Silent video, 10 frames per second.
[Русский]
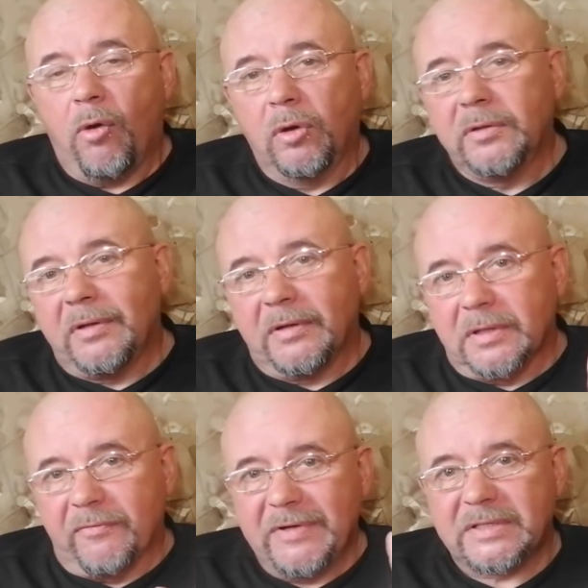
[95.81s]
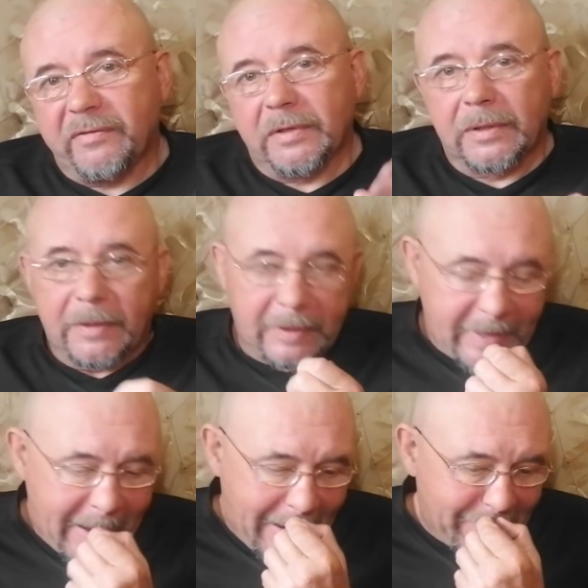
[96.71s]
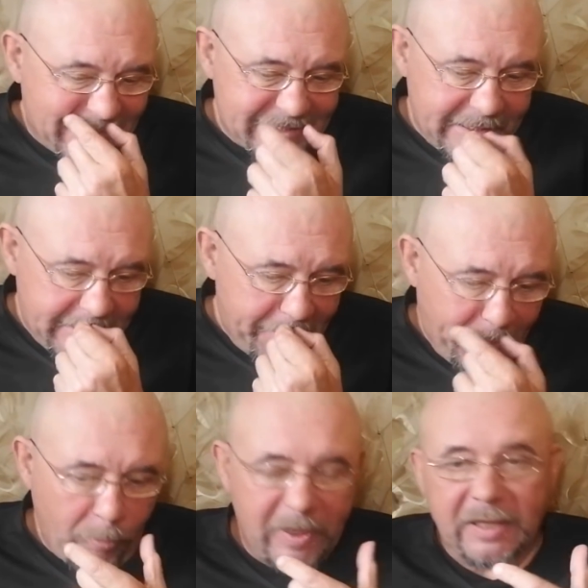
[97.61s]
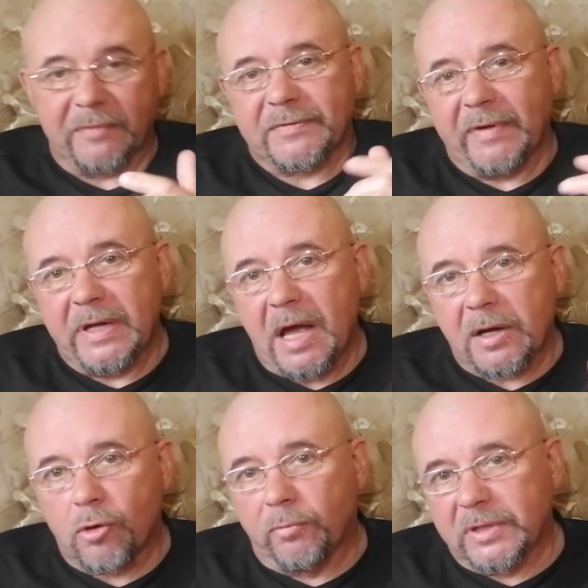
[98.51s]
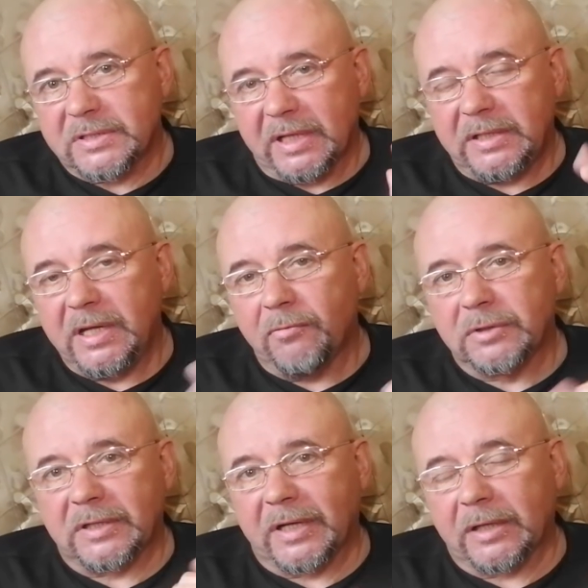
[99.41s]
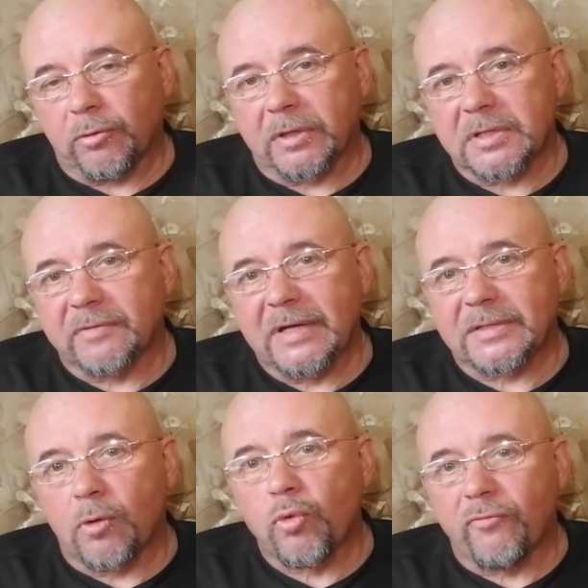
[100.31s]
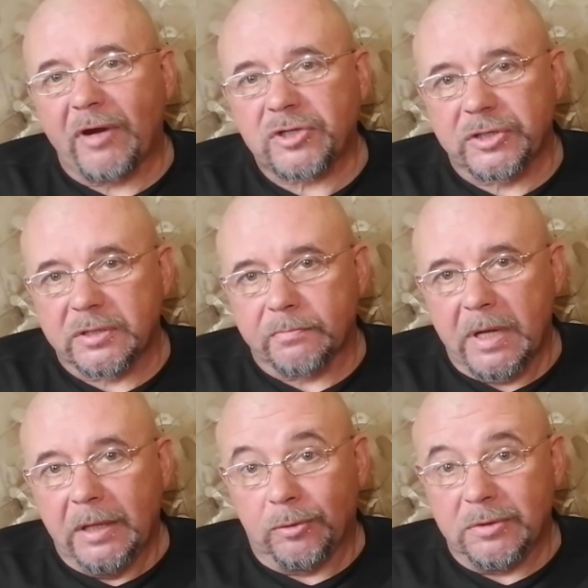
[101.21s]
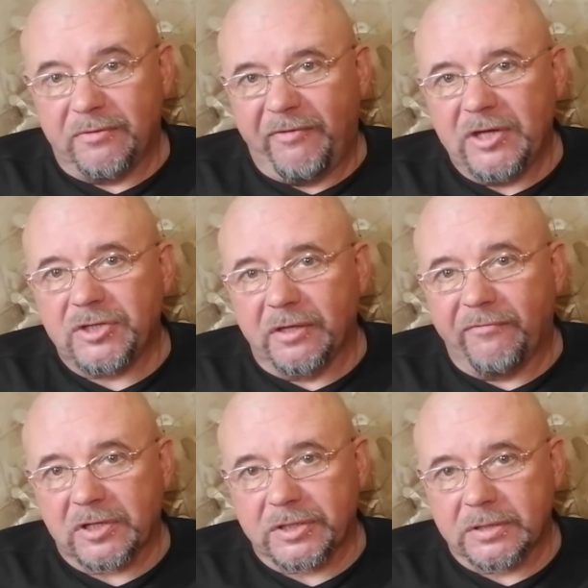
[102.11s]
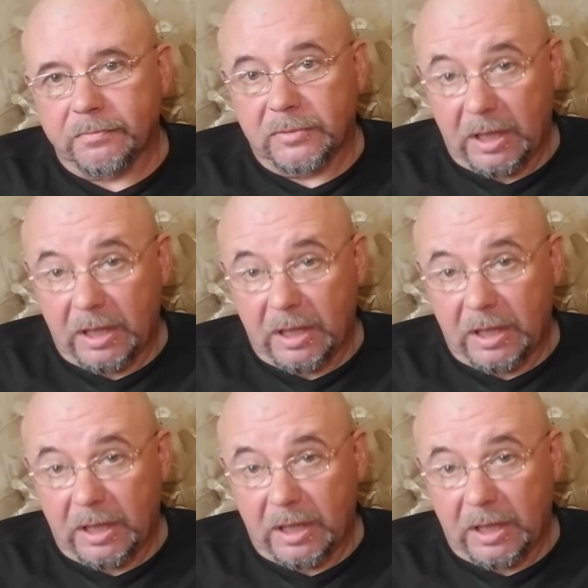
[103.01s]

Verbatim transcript: Он э, выставил на обозрение публики в своей огромной статье, вот этой, которая называется «Урфашизм», то есть «Вечный фашизм».